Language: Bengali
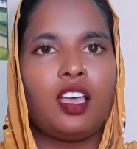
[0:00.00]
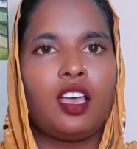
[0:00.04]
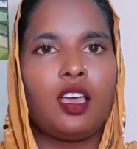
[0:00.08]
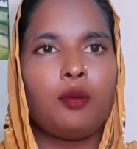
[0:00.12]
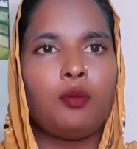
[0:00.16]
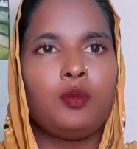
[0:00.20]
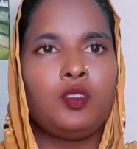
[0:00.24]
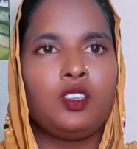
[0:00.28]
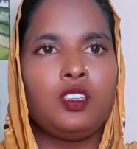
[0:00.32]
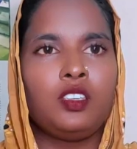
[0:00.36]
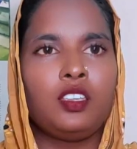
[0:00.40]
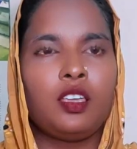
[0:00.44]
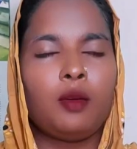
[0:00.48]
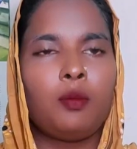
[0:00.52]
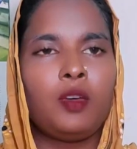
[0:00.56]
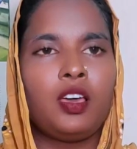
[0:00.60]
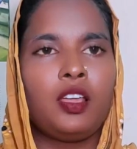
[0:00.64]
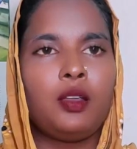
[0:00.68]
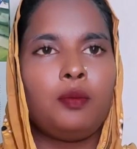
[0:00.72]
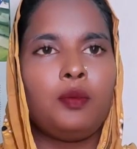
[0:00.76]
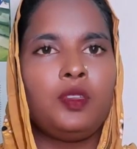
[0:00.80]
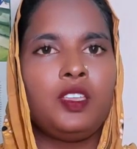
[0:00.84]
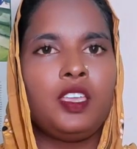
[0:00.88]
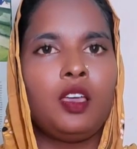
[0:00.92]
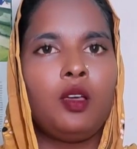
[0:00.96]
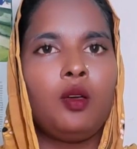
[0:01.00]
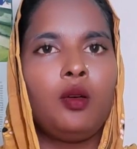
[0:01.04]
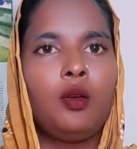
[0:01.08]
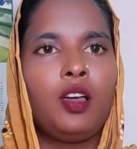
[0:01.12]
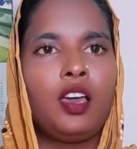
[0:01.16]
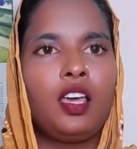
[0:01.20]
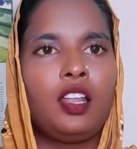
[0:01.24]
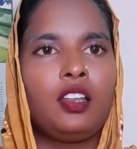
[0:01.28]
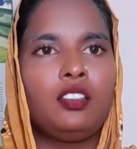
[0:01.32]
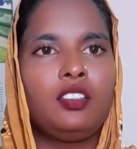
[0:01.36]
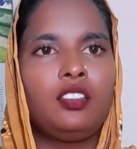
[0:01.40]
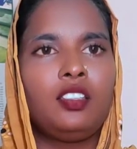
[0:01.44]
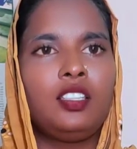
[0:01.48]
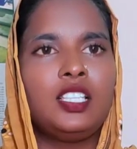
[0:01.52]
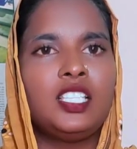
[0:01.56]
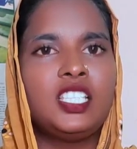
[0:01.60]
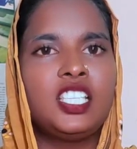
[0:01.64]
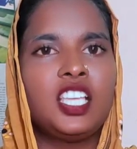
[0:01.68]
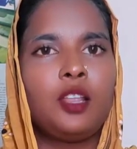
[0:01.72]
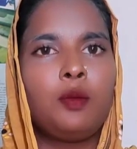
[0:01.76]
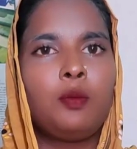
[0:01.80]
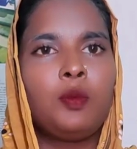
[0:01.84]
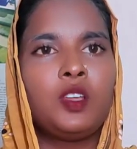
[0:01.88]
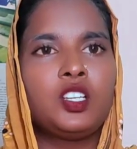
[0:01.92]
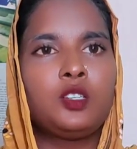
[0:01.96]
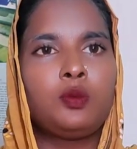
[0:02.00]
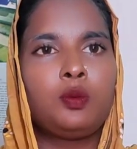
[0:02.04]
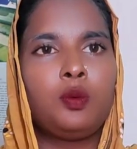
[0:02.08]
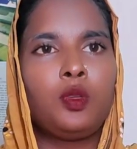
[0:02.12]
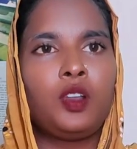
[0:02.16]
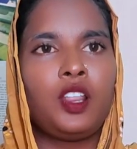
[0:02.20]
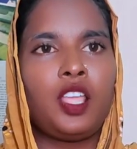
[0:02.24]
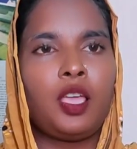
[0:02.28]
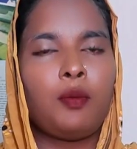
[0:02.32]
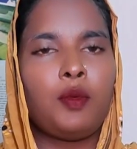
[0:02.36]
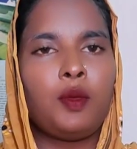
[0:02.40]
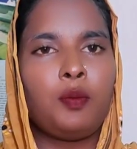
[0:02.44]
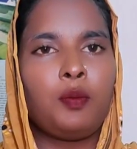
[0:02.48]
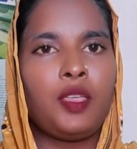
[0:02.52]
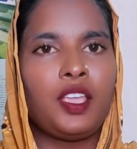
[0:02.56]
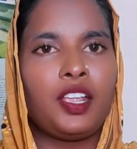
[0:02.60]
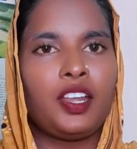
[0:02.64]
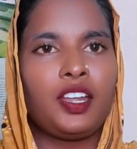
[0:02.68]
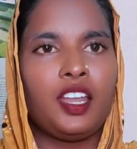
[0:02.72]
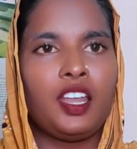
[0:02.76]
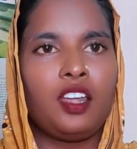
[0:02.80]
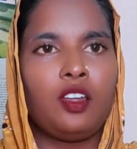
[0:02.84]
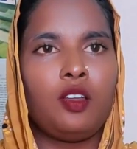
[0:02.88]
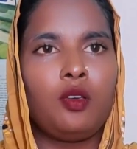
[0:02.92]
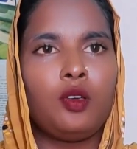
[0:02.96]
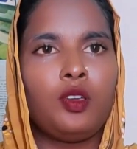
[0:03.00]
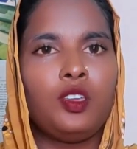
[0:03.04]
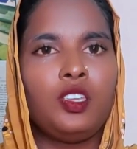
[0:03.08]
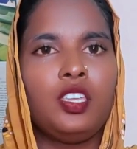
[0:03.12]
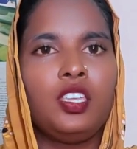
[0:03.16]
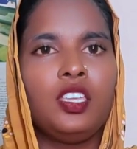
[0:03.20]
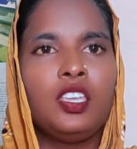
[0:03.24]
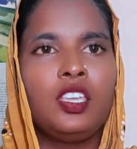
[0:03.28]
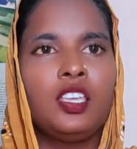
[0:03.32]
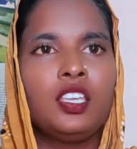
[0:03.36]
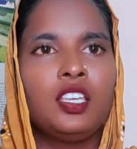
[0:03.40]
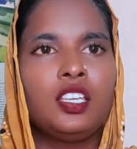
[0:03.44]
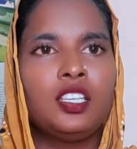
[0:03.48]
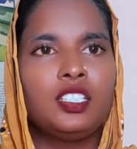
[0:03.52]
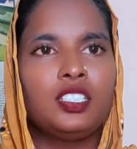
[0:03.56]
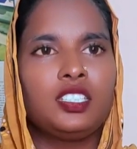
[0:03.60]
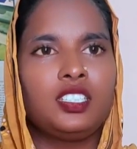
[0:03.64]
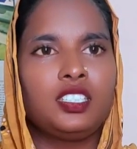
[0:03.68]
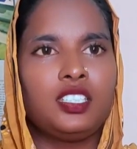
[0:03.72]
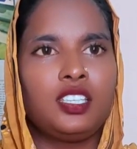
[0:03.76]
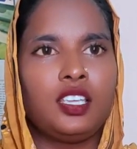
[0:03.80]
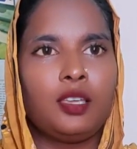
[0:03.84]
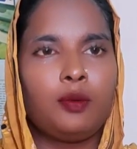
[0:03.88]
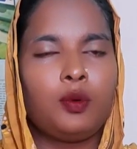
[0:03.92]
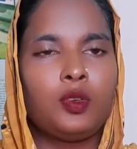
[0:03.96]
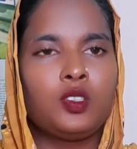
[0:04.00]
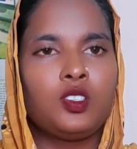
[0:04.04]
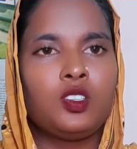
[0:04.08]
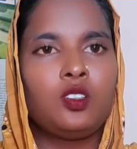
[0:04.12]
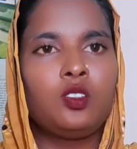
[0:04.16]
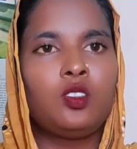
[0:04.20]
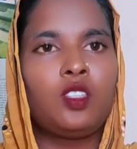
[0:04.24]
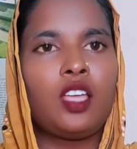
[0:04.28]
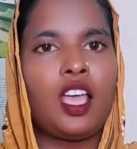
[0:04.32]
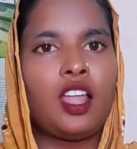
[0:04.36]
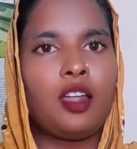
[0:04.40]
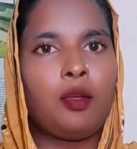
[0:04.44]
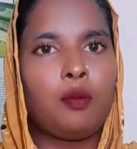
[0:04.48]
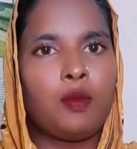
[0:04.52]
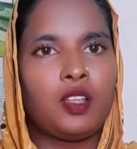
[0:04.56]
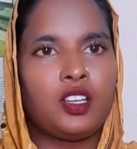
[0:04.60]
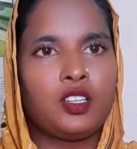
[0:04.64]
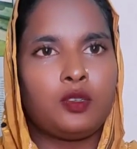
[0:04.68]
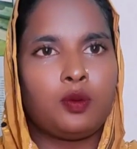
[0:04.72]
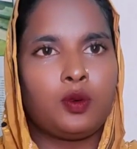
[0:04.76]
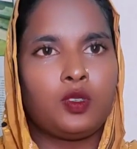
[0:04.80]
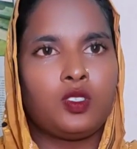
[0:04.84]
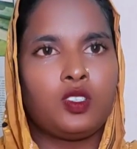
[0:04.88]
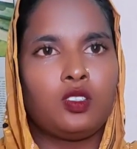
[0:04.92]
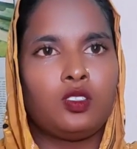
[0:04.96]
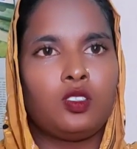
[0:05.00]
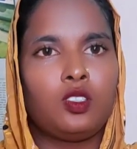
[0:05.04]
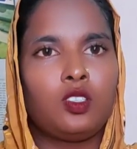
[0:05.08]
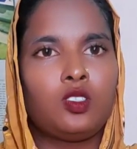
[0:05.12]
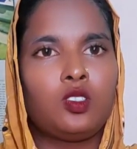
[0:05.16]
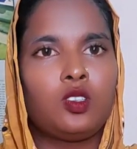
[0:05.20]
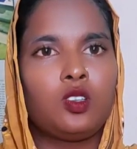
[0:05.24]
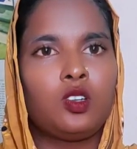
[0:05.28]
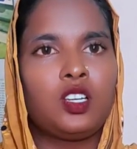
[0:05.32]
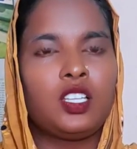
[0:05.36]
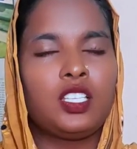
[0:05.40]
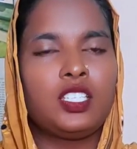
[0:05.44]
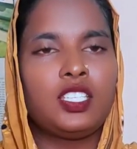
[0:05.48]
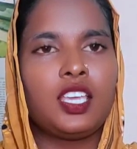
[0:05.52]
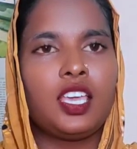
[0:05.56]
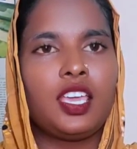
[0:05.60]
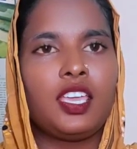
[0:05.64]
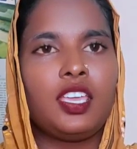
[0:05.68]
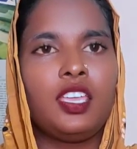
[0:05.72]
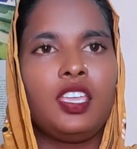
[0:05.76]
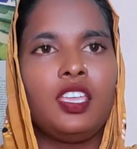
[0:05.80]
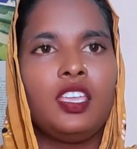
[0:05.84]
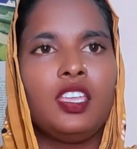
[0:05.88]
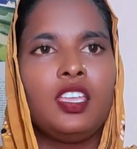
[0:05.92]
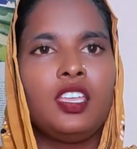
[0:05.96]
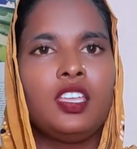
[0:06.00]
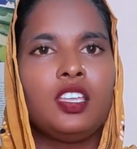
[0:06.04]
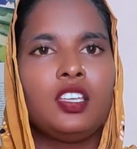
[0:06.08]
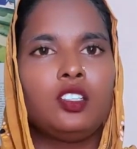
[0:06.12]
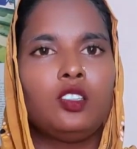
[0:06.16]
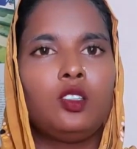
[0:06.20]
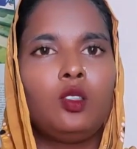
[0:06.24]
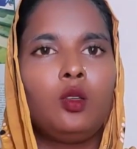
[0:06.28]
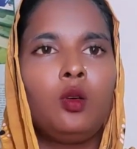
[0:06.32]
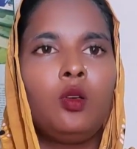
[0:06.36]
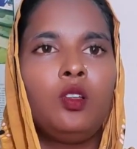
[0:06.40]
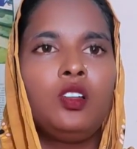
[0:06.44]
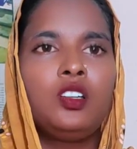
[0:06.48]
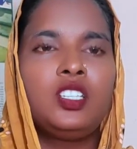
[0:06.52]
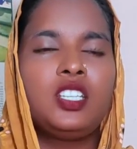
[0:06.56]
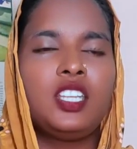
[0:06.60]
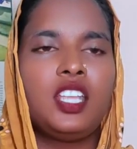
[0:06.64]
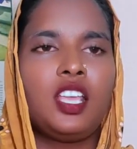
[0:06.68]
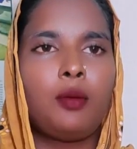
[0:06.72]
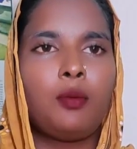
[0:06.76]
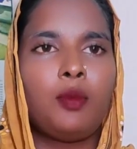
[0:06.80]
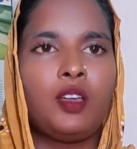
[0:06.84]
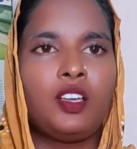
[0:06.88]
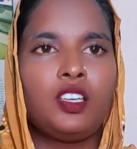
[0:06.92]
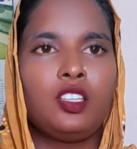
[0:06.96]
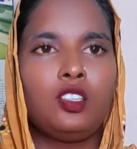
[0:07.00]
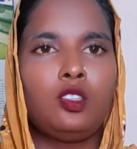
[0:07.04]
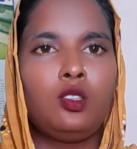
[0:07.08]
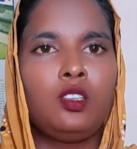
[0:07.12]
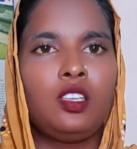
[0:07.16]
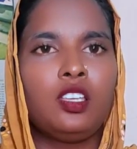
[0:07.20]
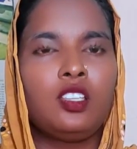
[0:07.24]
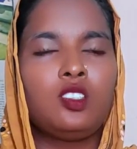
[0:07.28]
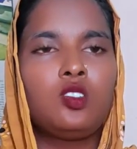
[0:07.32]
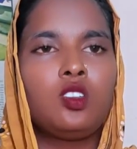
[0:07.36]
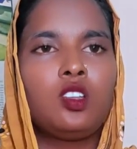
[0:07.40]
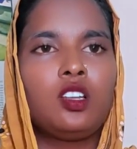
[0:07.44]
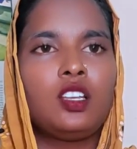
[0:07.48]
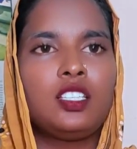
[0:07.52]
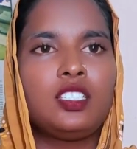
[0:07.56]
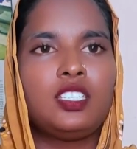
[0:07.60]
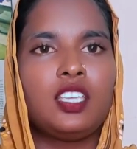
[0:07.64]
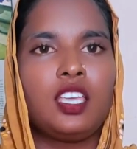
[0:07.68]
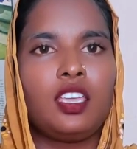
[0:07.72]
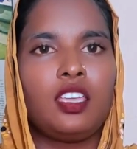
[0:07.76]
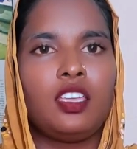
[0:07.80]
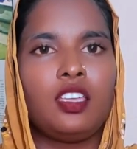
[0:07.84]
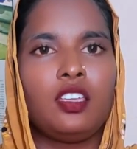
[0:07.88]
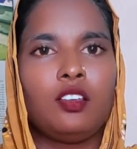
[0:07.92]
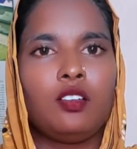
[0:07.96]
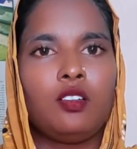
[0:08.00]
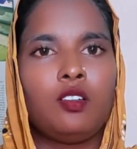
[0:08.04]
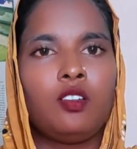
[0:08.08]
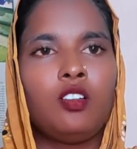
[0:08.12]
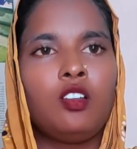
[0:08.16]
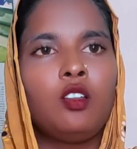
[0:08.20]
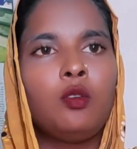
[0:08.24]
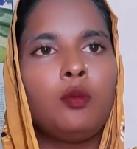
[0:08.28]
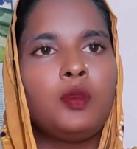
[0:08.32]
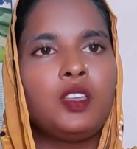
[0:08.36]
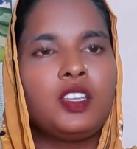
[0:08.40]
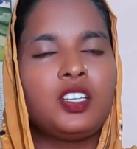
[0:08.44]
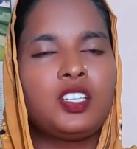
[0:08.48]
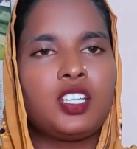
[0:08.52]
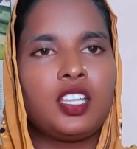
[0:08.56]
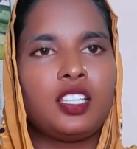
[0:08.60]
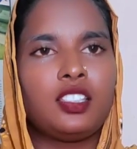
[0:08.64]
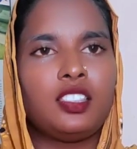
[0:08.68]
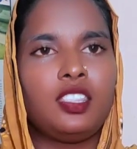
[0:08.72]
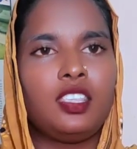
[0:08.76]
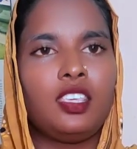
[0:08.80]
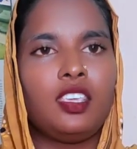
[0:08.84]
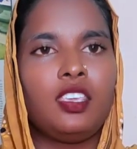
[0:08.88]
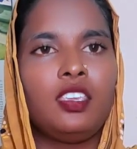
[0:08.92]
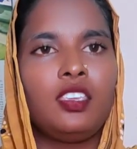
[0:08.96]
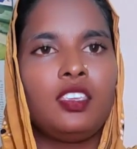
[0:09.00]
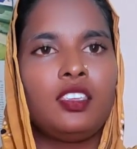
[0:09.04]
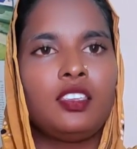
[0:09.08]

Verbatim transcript: আমি আমার বিয়ে হওয়ার তিন চার মাস পরে আমি প্রেগনেন্ট হই সে পর্যন্ত আট মাস পর্যন্ত চলে যায় তখন সে আমাকে থুয়ে চলে যায় অন্য মেয়ের সাথে